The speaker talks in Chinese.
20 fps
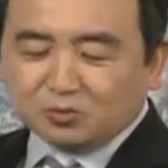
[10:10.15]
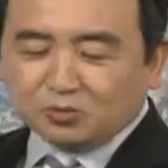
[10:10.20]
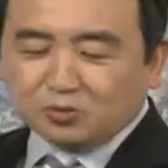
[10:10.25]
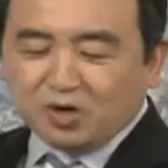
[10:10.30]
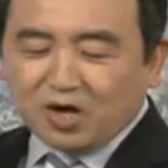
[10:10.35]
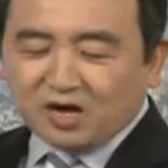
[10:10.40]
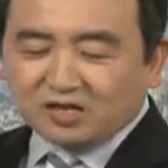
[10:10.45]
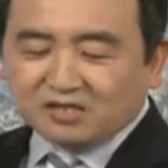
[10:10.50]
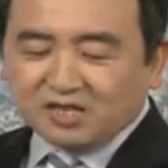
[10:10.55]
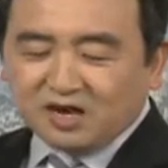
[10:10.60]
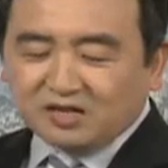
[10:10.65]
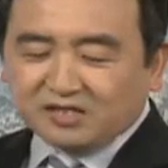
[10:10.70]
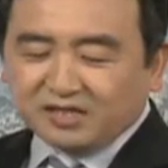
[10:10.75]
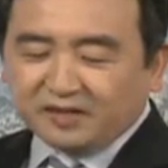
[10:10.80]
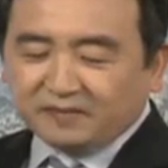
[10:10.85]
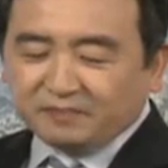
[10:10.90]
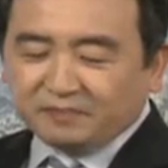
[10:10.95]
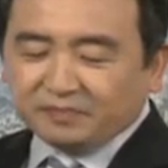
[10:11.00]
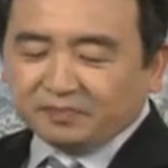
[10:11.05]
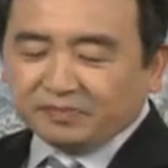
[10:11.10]
作二十二
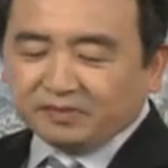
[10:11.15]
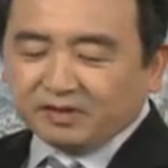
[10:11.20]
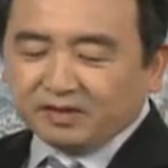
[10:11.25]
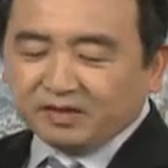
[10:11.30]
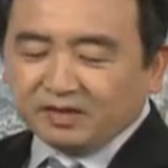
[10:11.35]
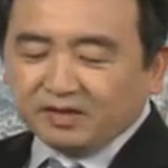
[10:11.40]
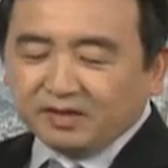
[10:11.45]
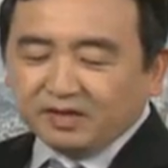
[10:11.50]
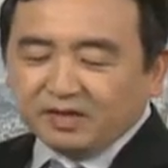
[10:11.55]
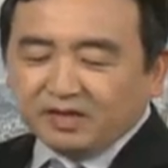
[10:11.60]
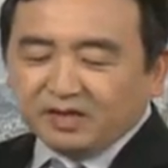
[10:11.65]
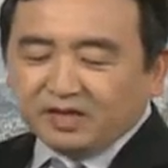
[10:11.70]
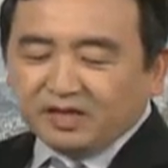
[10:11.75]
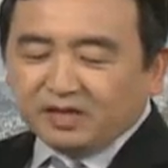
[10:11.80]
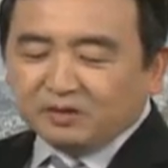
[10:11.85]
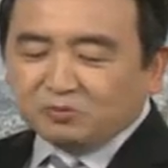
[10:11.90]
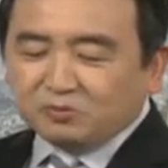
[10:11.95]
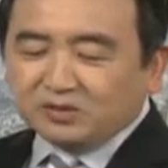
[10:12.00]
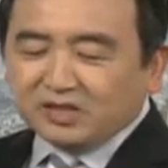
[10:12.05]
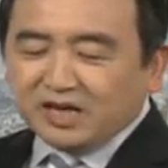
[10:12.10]
年，
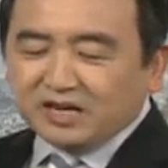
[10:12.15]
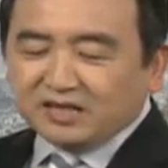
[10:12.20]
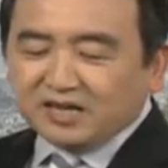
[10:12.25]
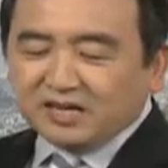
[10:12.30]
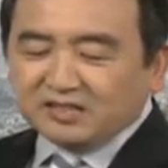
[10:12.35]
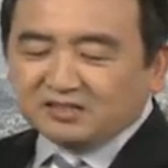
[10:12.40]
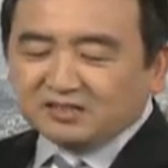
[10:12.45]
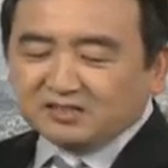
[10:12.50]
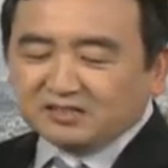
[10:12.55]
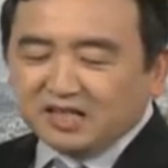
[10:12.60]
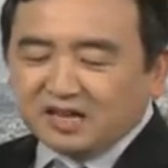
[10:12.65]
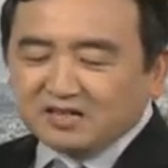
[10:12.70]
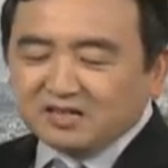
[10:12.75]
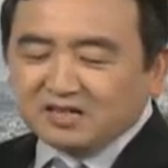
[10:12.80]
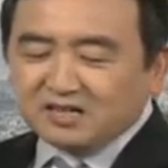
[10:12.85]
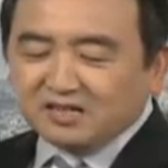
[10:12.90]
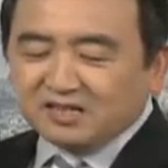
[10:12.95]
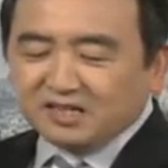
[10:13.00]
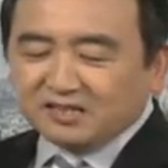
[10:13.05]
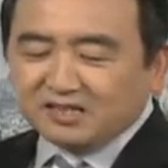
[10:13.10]
零五年开始担任了